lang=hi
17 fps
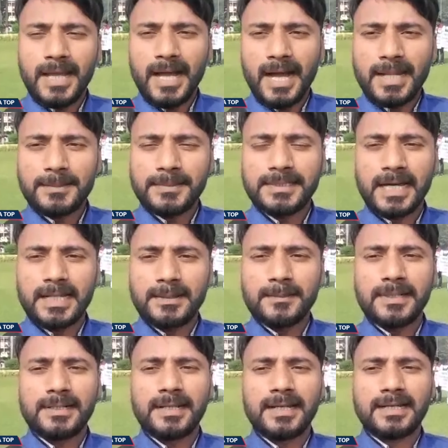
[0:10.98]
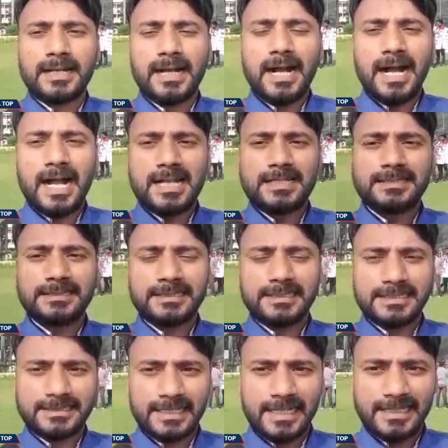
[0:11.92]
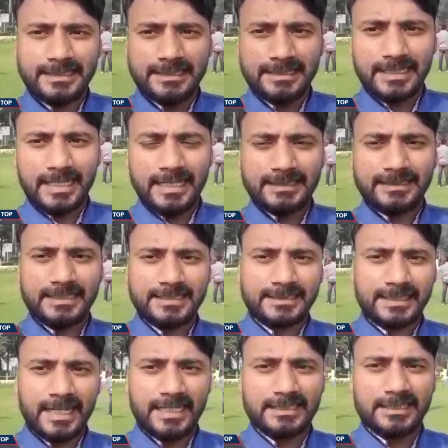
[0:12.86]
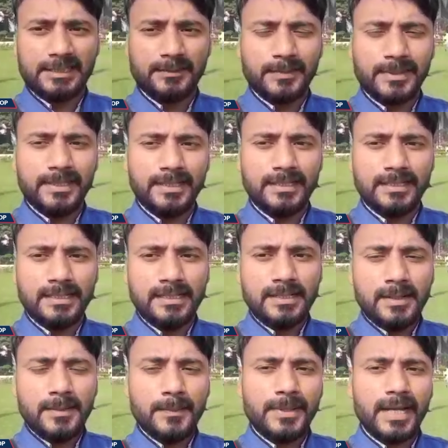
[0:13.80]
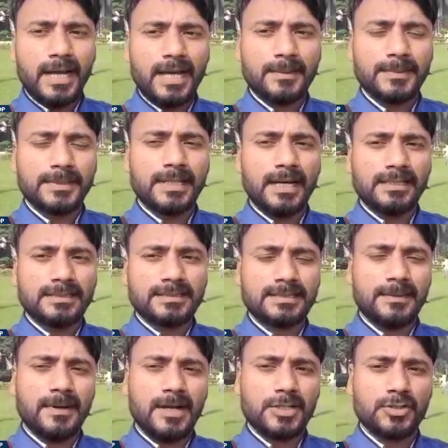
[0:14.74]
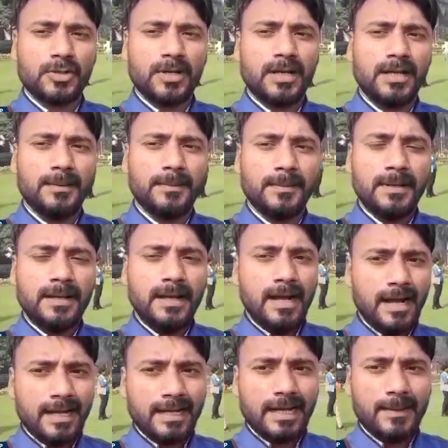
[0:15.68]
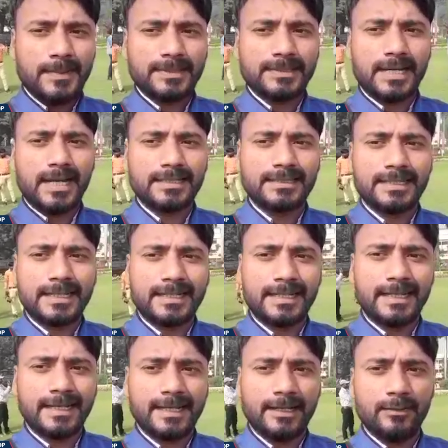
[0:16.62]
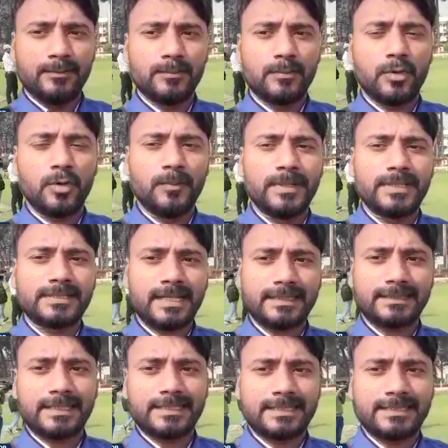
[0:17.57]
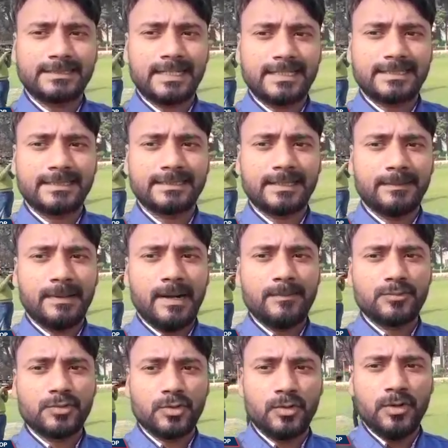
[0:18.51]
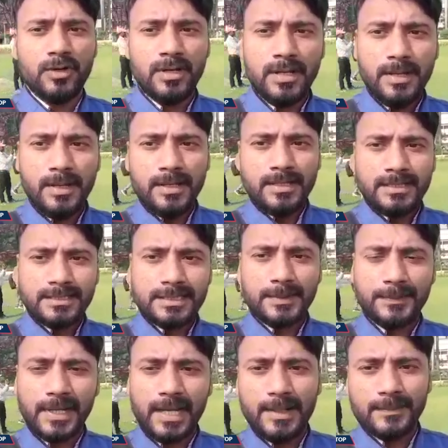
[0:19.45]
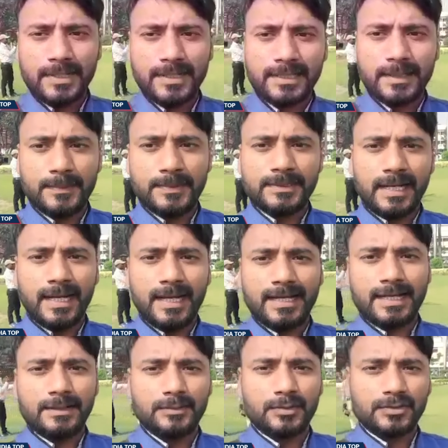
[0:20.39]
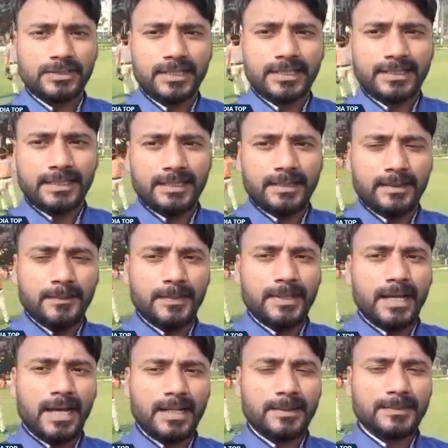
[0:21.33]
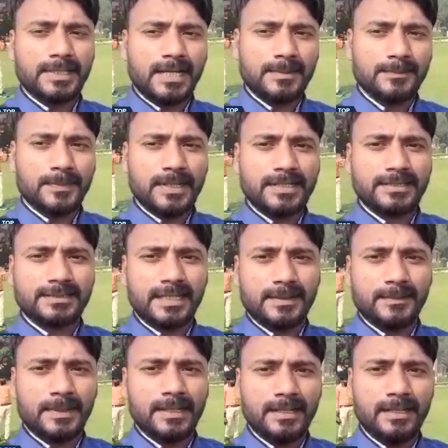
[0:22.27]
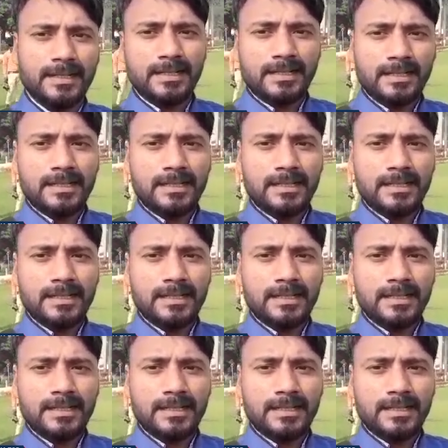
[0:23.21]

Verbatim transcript: बिहार विधानमंडल का आज तीसरा दिन है तीसरा दिन भी बिहार विधानसभा जो है हंगामेदार देखने के को मिल सकता है जिस तरह से तमाम जो सी के विधायक हैं वो देखिए बिहार विधान परिसर में